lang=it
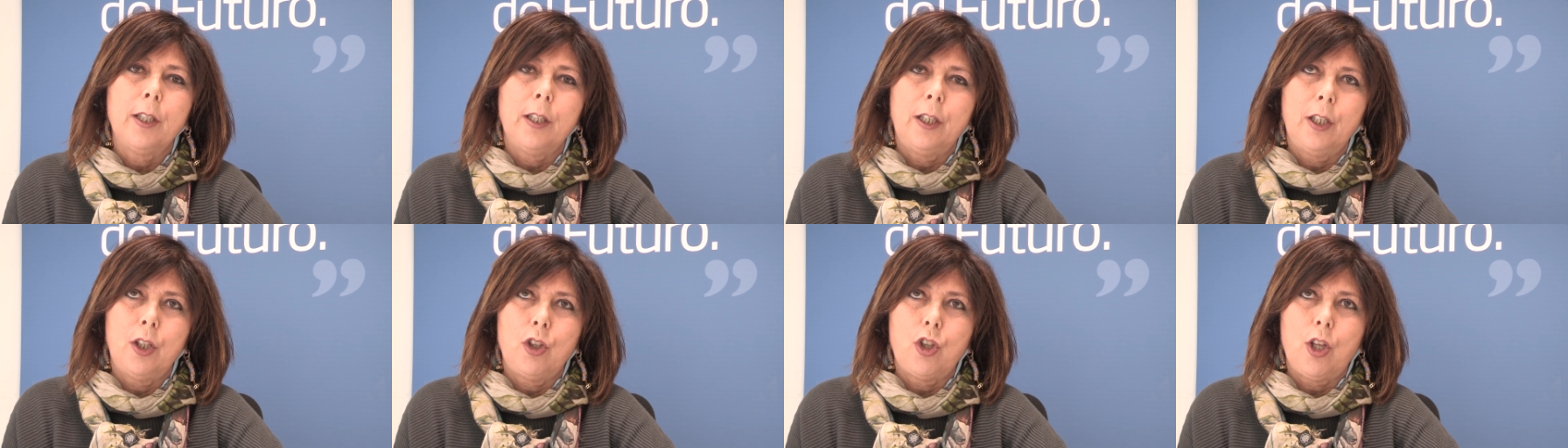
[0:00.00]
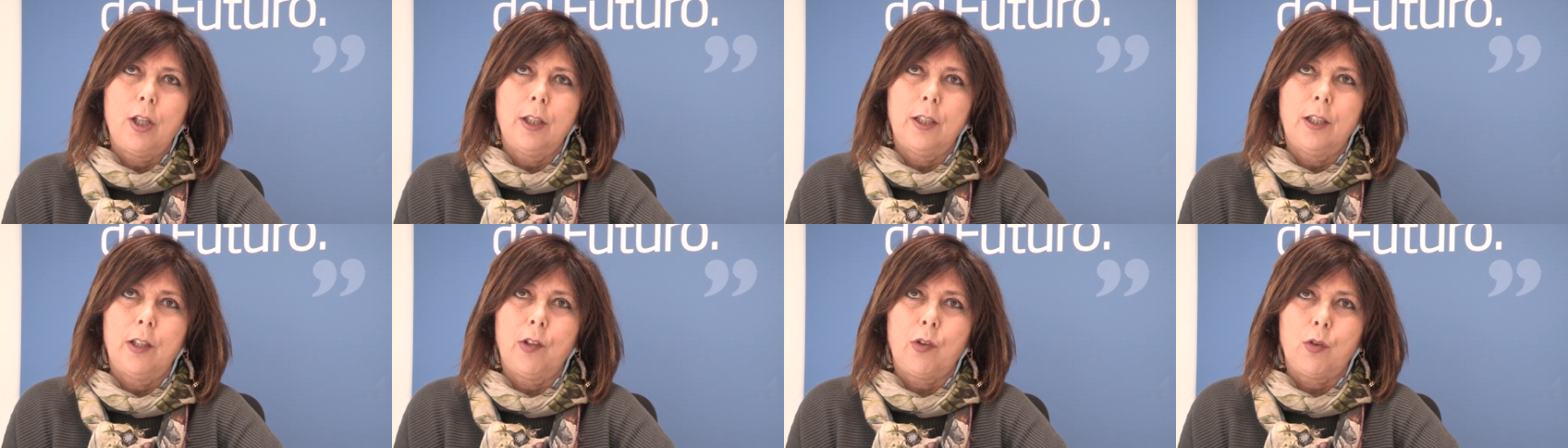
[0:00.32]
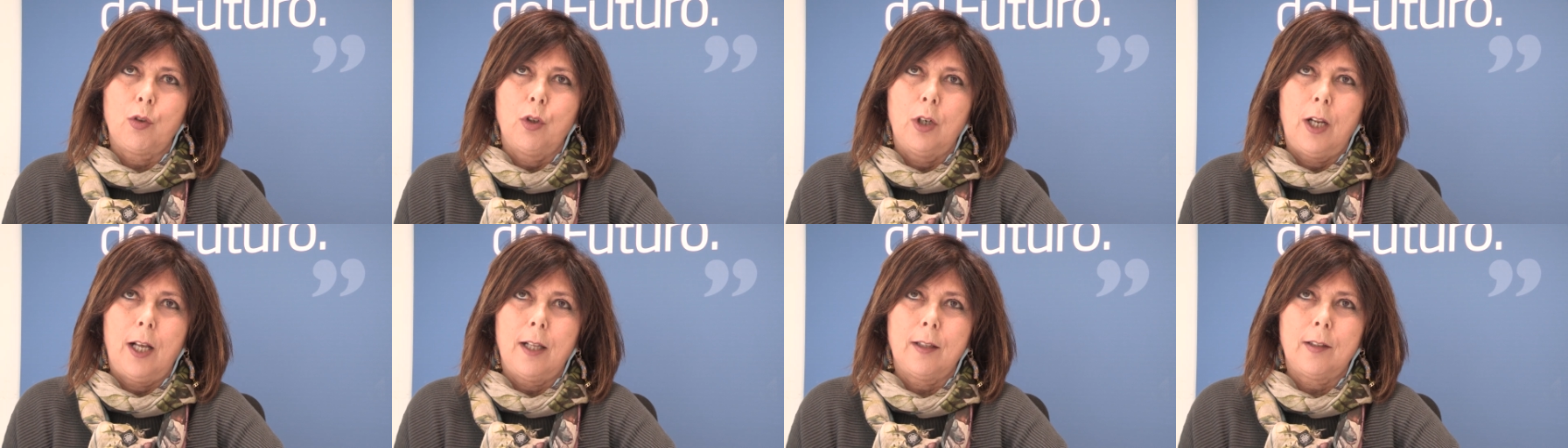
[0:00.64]
dirigenti
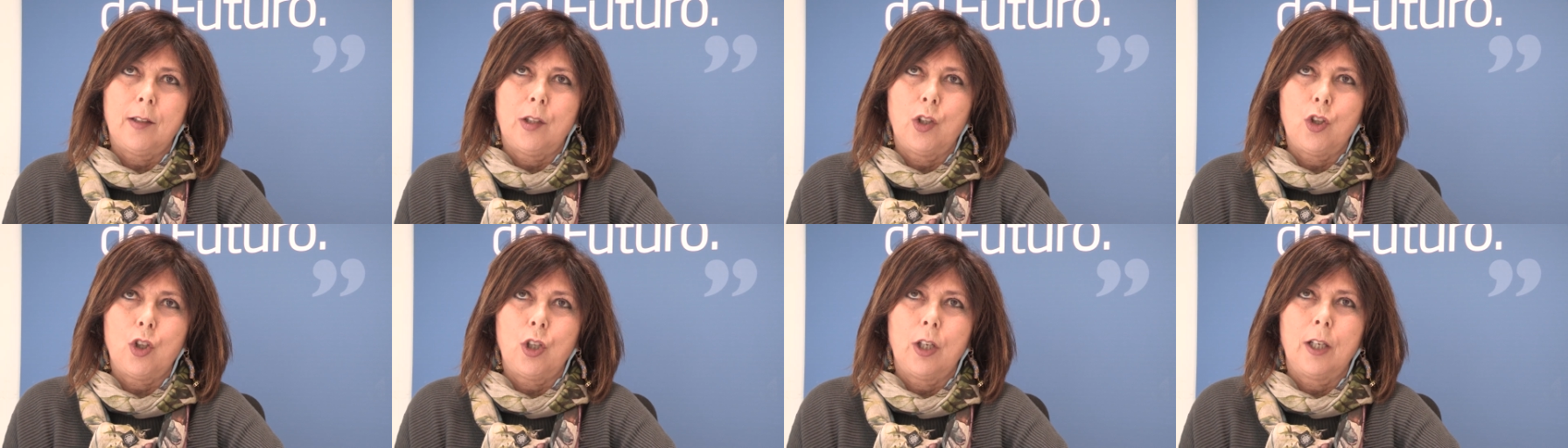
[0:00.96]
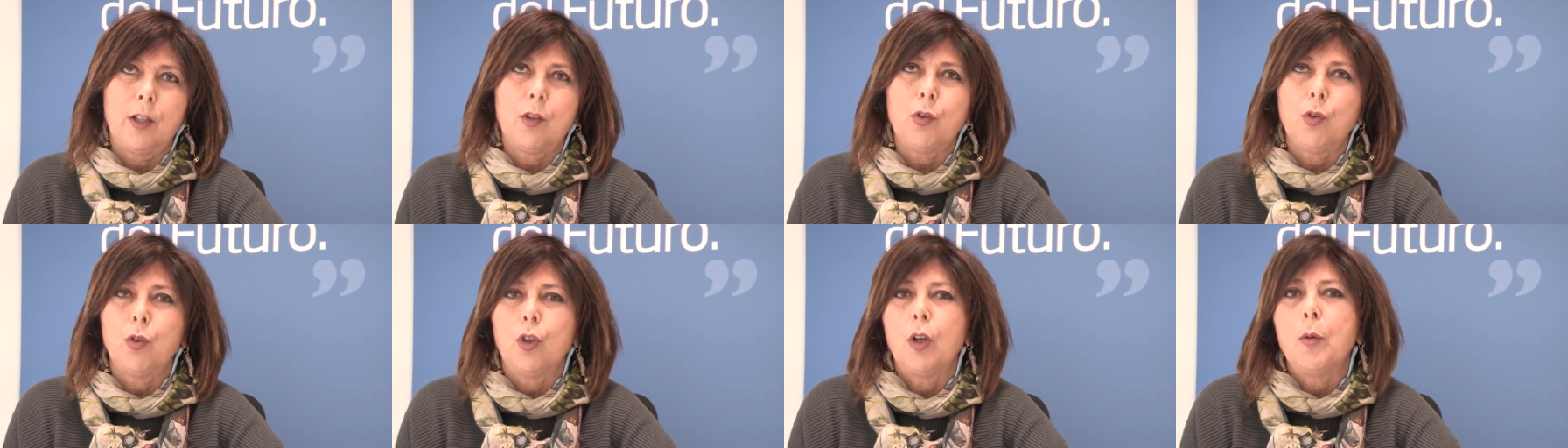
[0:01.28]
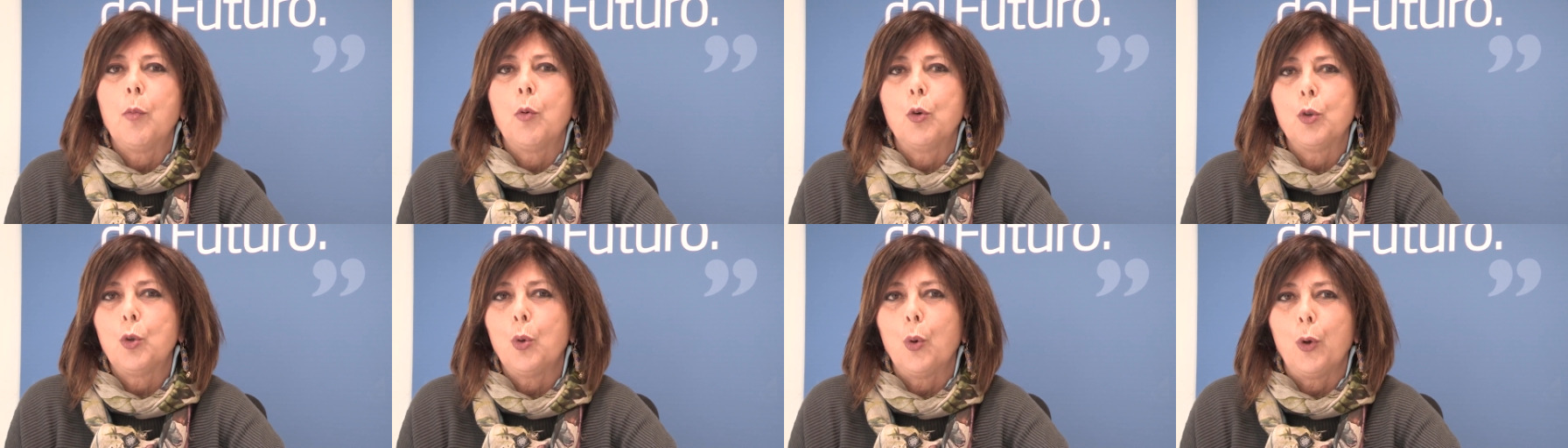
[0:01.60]
scolastici che sono i
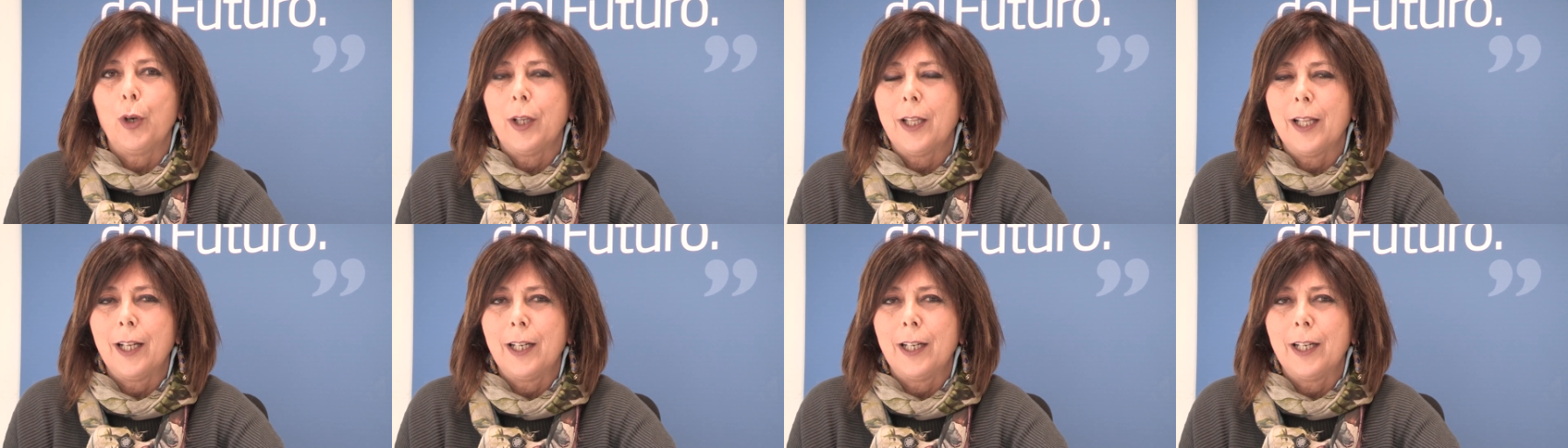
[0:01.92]
motori